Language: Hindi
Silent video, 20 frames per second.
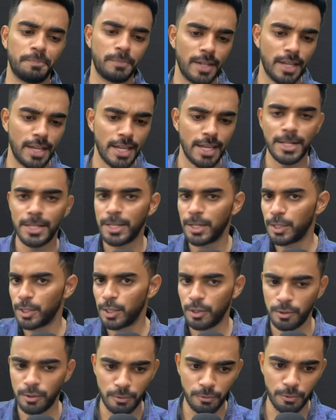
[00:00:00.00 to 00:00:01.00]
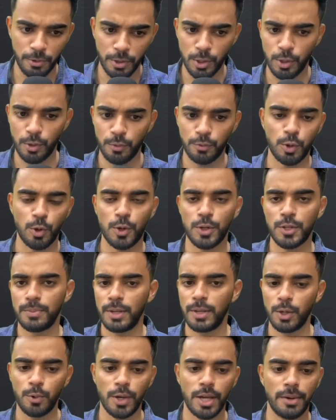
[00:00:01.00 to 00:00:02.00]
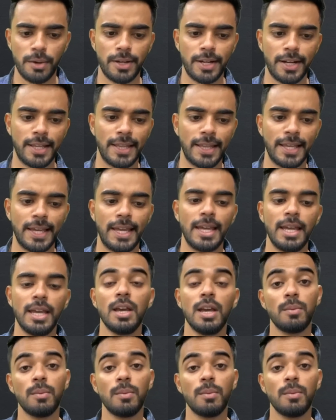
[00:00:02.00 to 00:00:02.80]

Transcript: ठीक है इंटरनल वर्ल्ड ऑफ थॉट्स में खोया हुआ रहता है